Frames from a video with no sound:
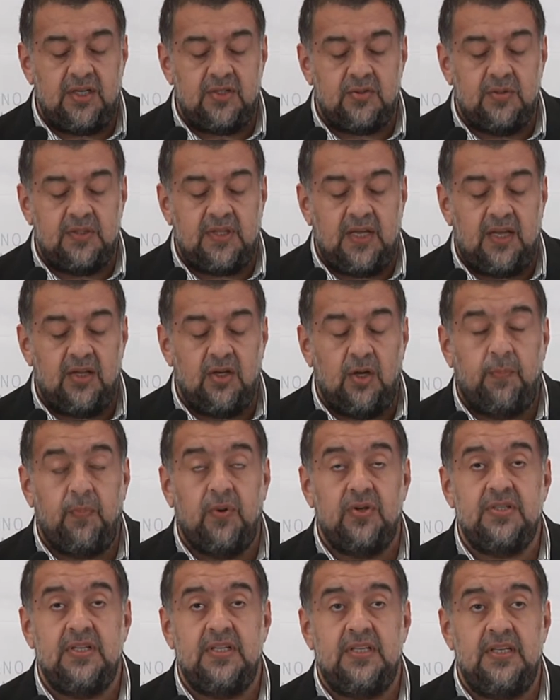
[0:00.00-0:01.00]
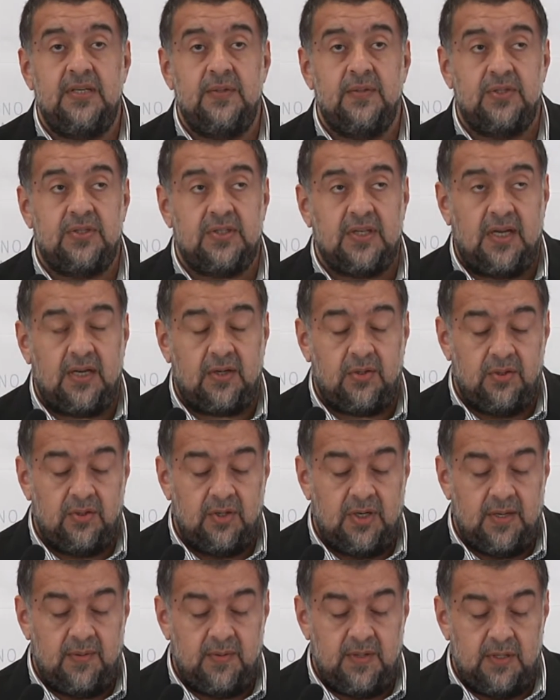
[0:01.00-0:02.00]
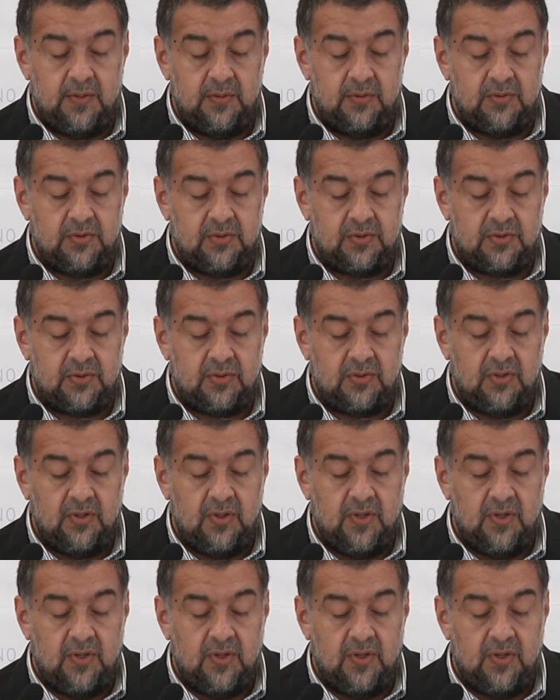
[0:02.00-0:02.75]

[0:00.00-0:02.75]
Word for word: resultados positivos a coronavirus.